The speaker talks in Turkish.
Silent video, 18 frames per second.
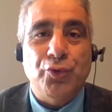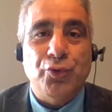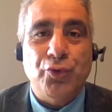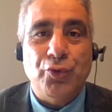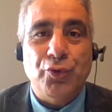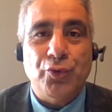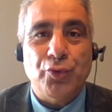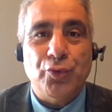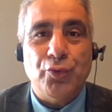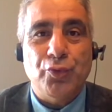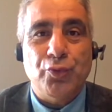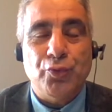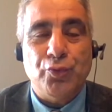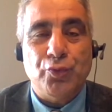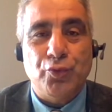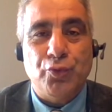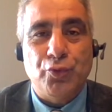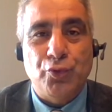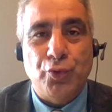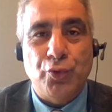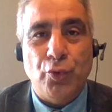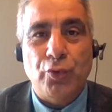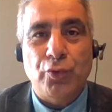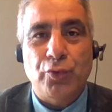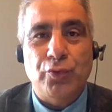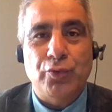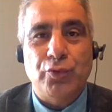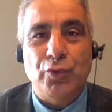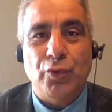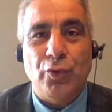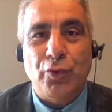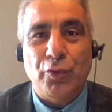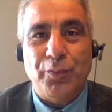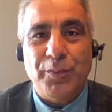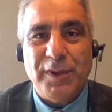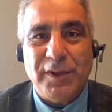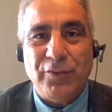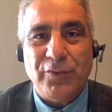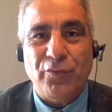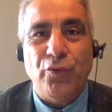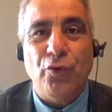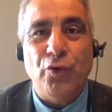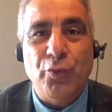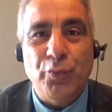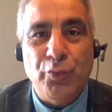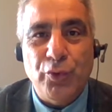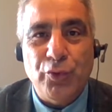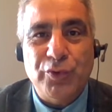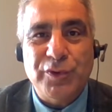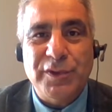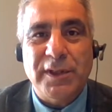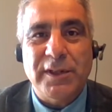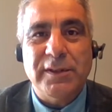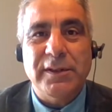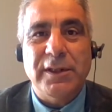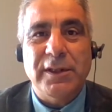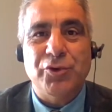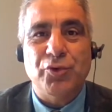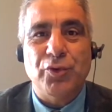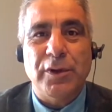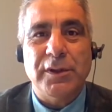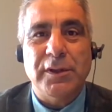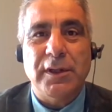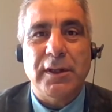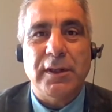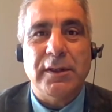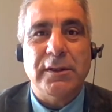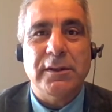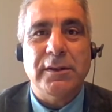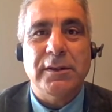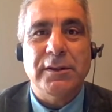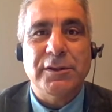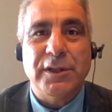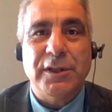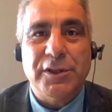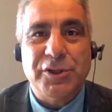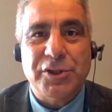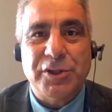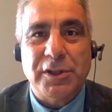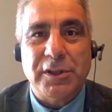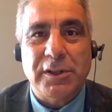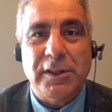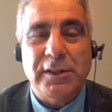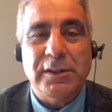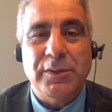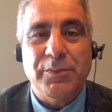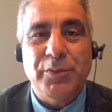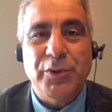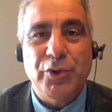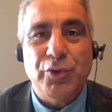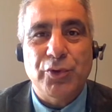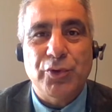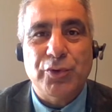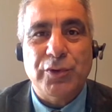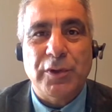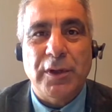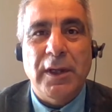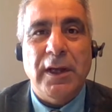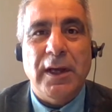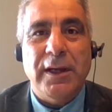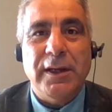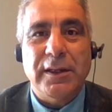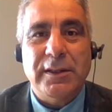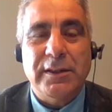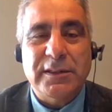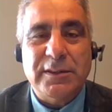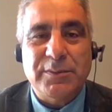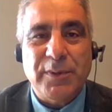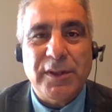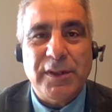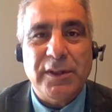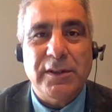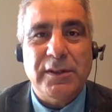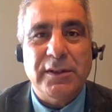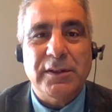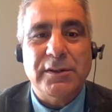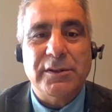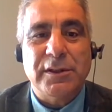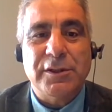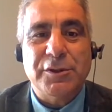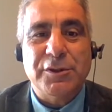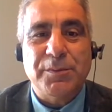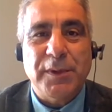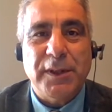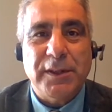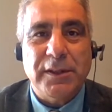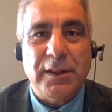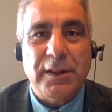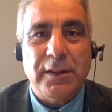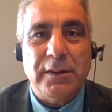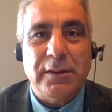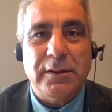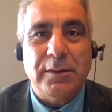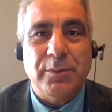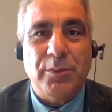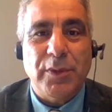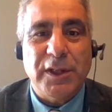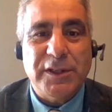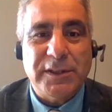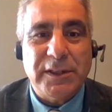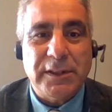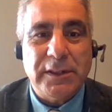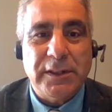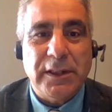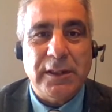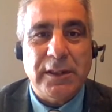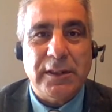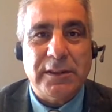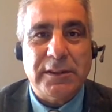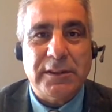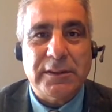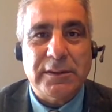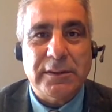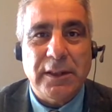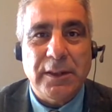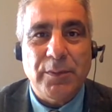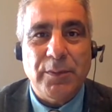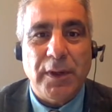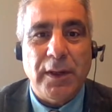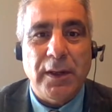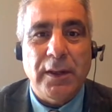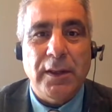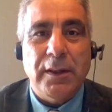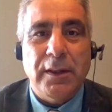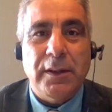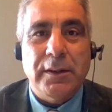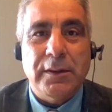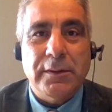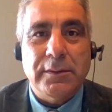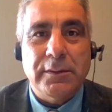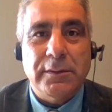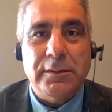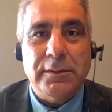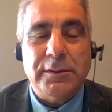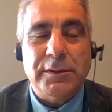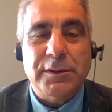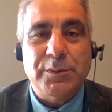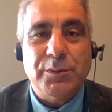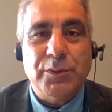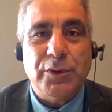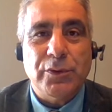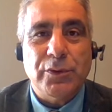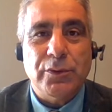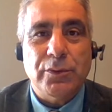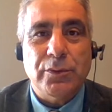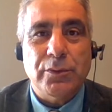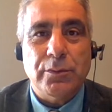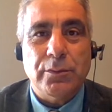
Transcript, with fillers: Çünkü çok zor bir formül üzerinde şu anda e, çalıştıklarını biliyoruz. Hani kısmen e, çalışmaya da e, başladılar aslında ama e, şimdi